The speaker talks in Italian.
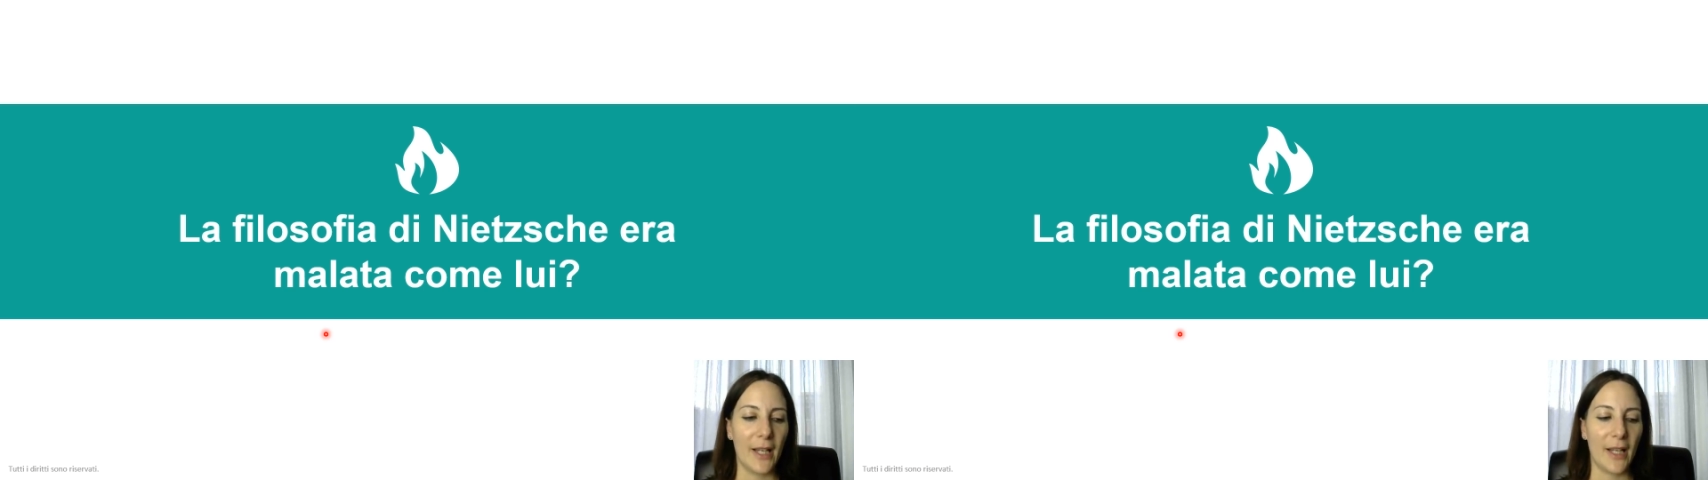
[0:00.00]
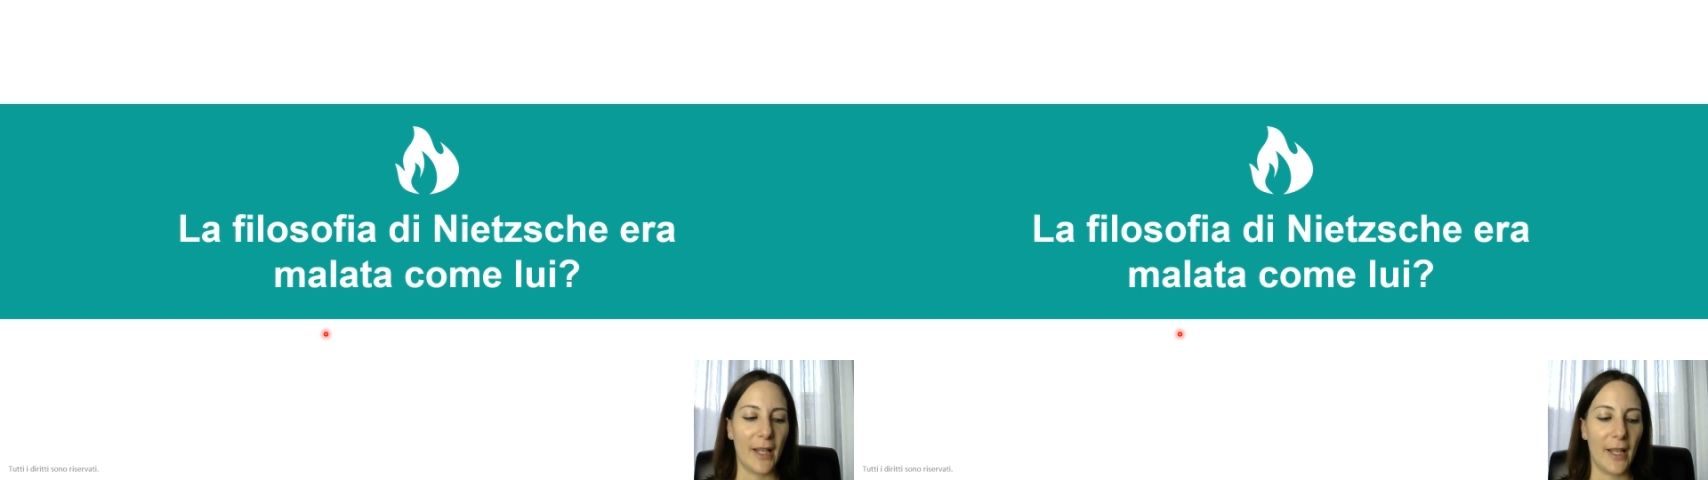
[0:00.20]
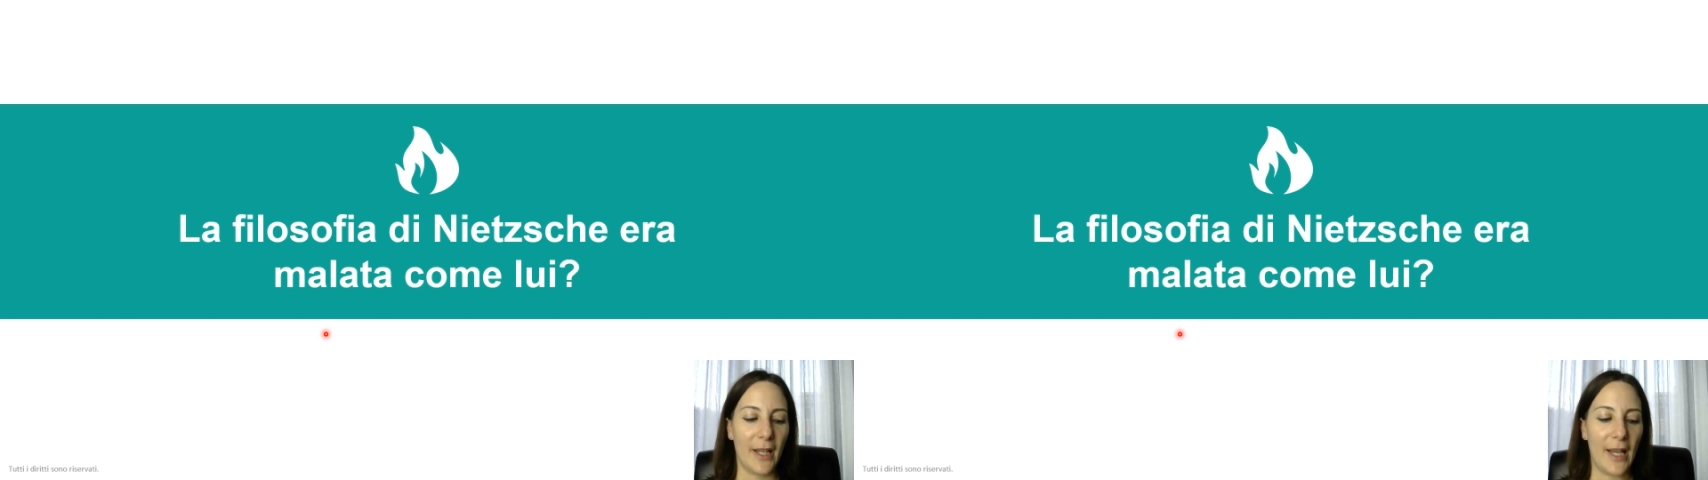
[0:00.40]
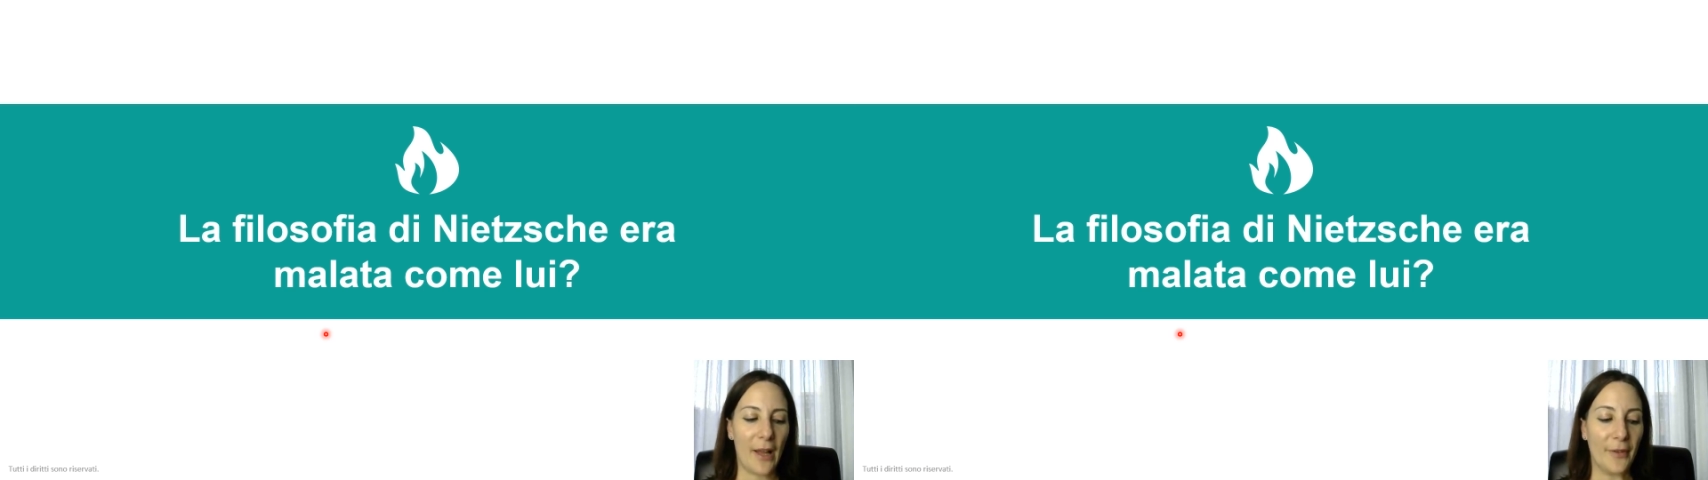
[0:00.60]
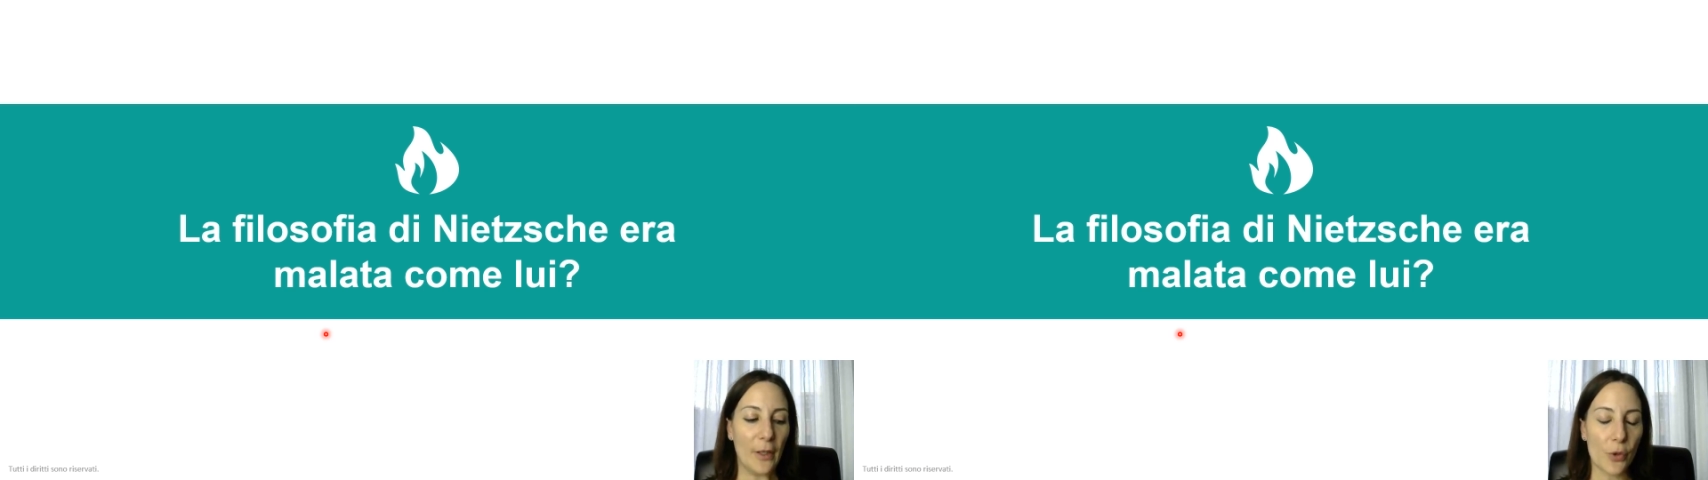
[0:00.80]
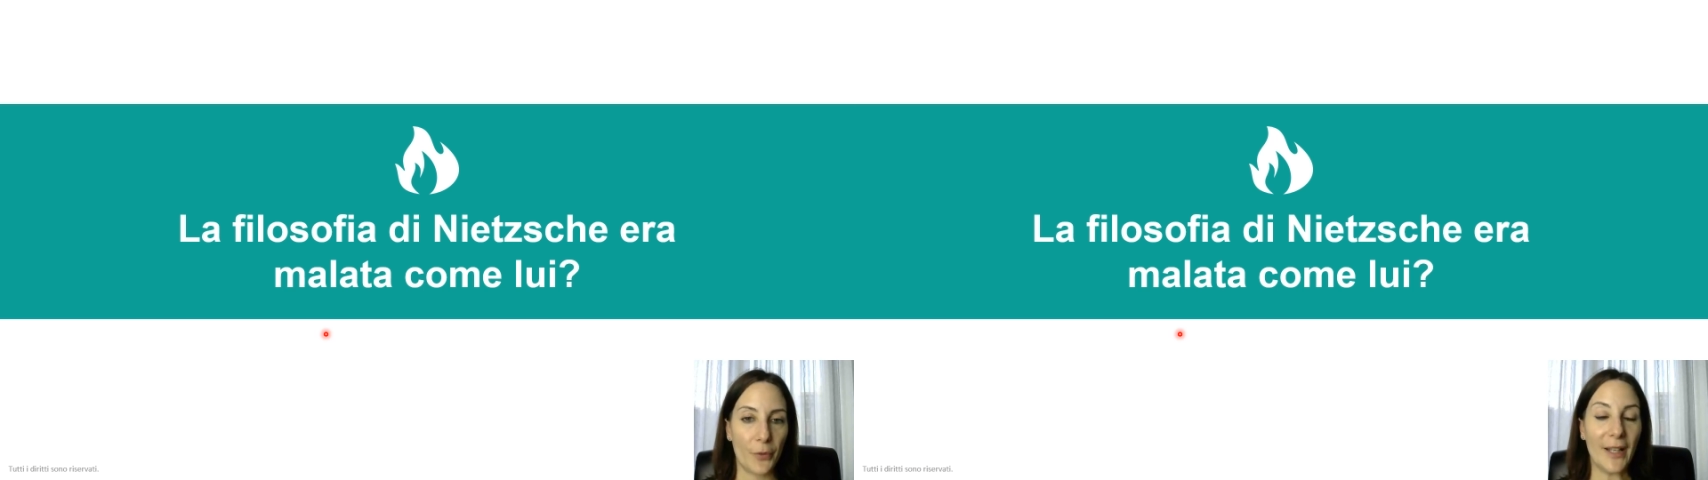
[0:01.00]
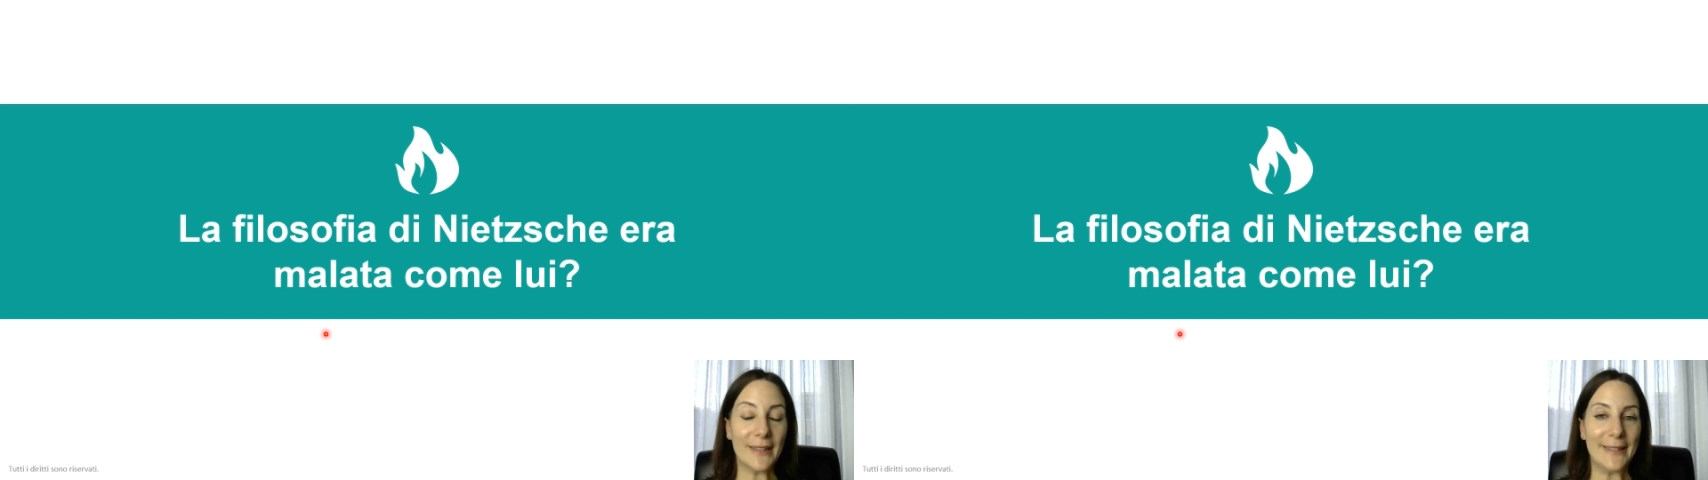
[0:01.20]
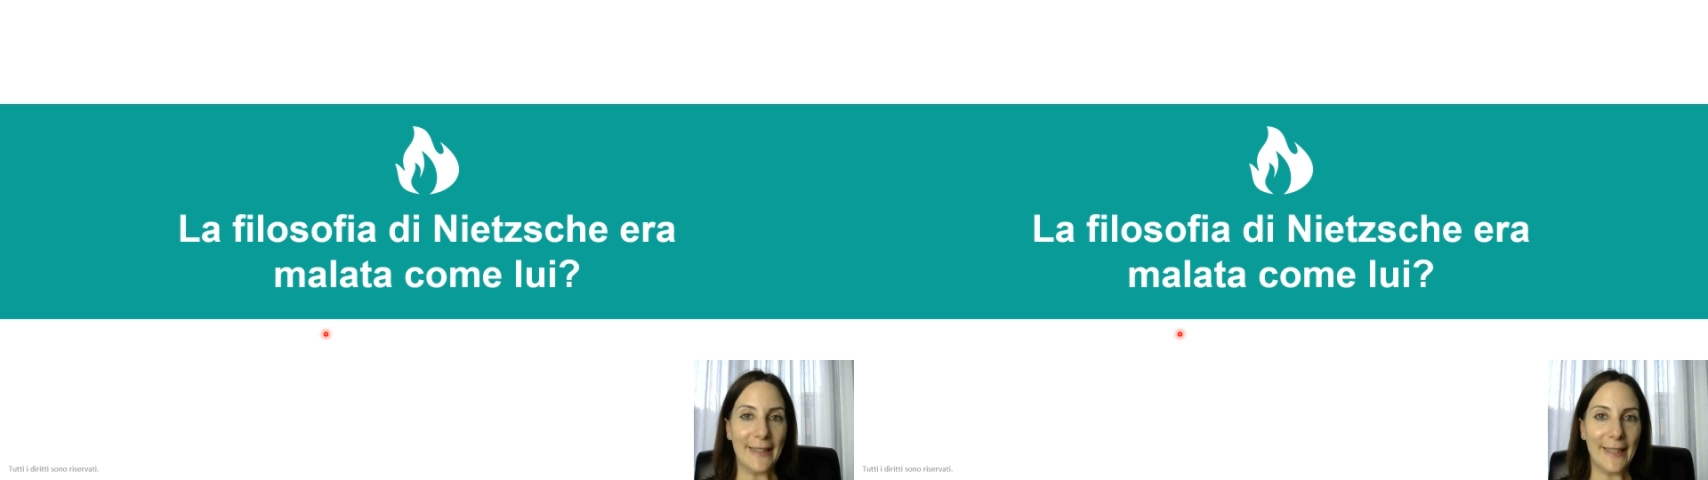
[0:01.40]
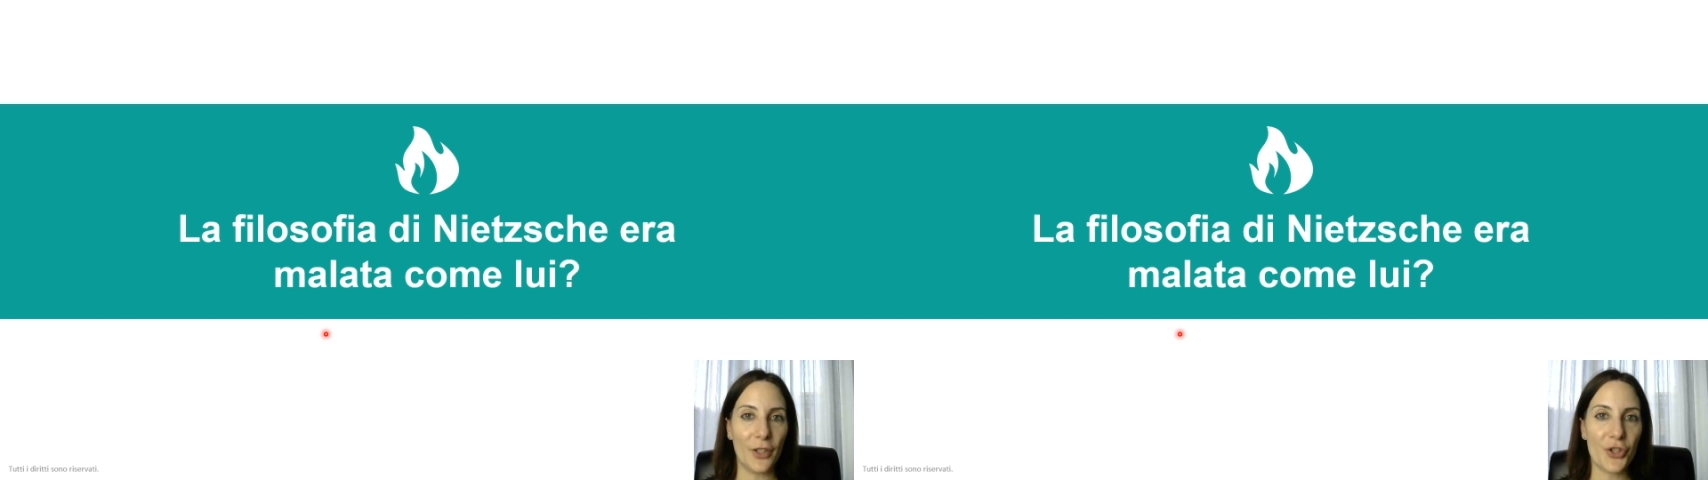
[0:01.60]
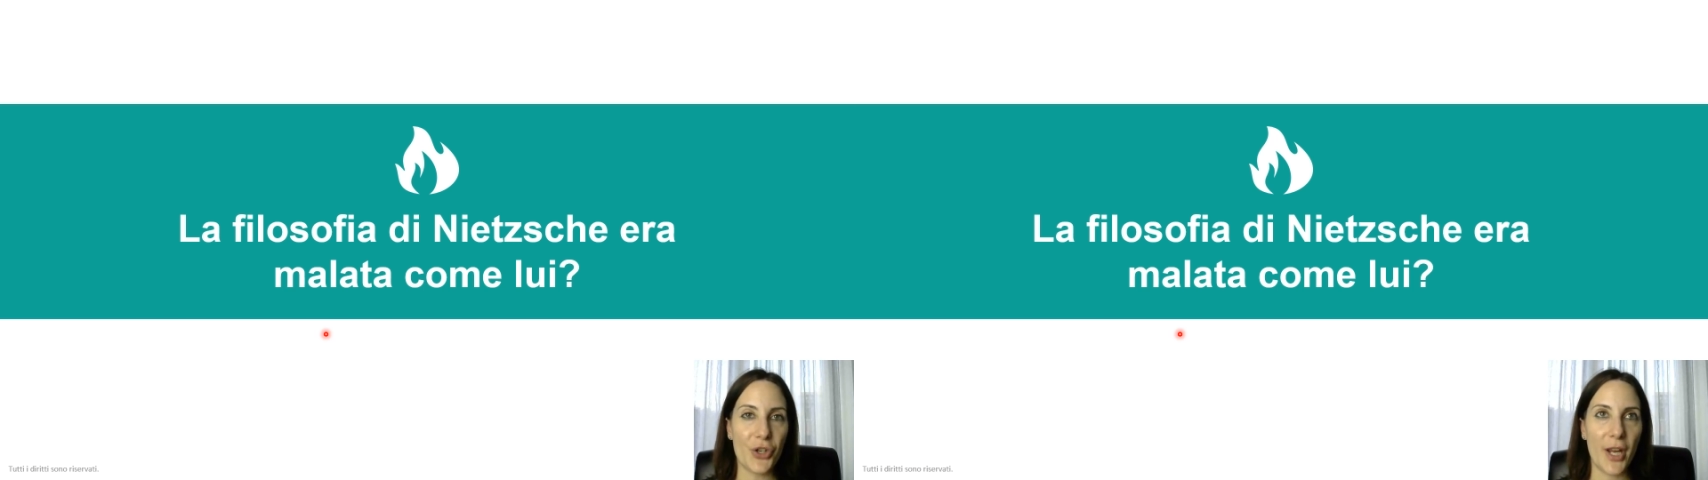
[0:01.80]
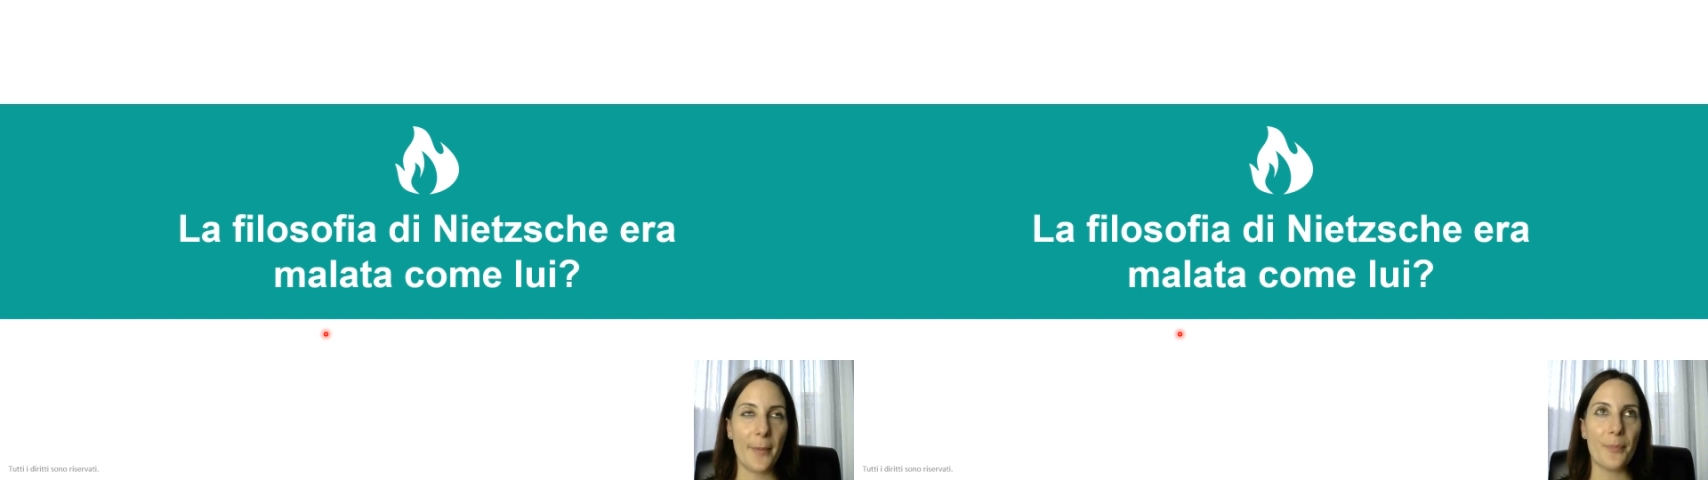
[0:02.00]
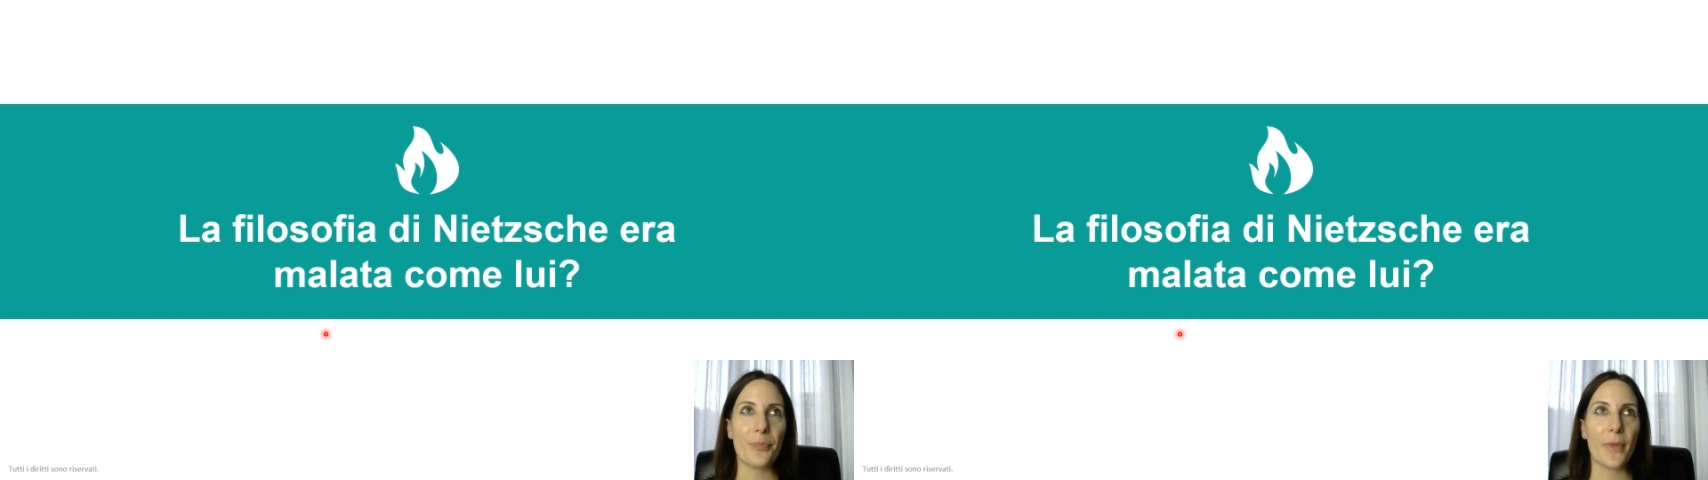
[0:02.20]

eh, la filosofia di Nietzsche